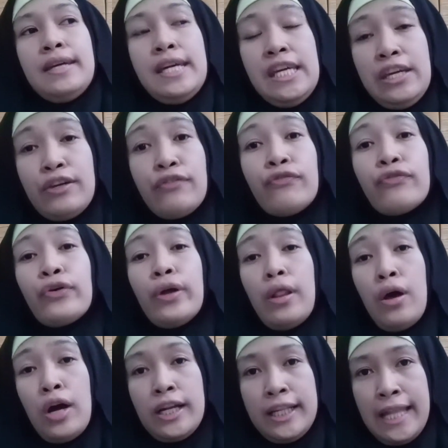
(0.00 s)
here for a
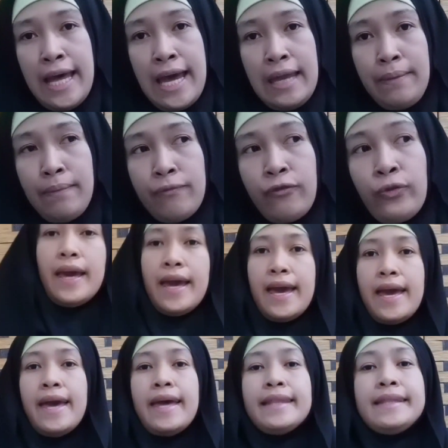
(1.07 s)
long time.
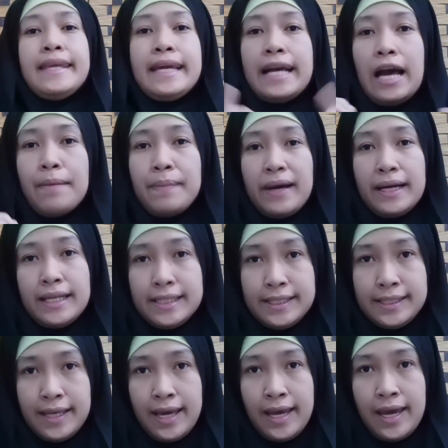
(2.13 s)
And ikama
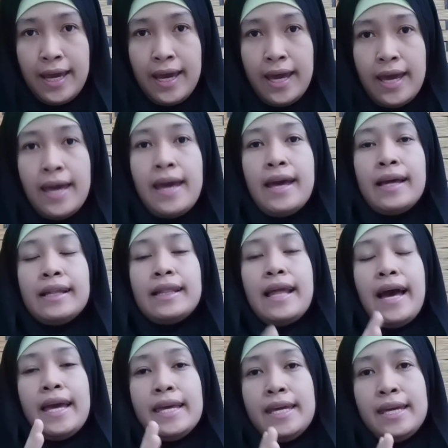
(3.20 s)
kasi
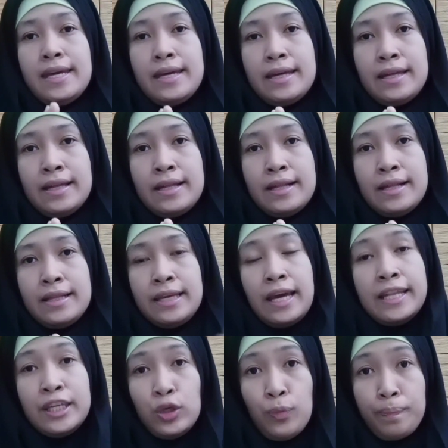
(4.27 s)
dahil
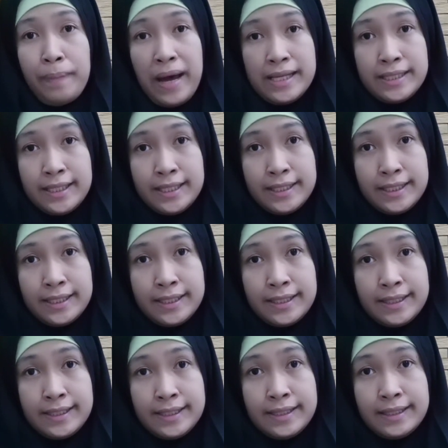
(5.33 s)
yan yung
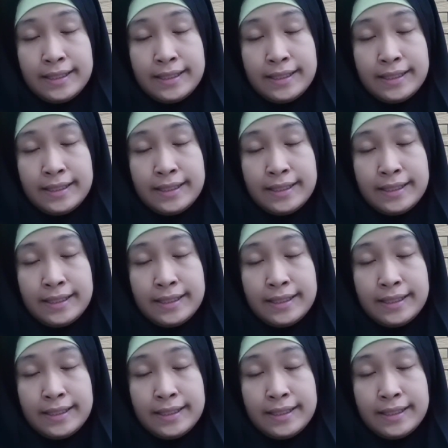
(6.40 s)
passes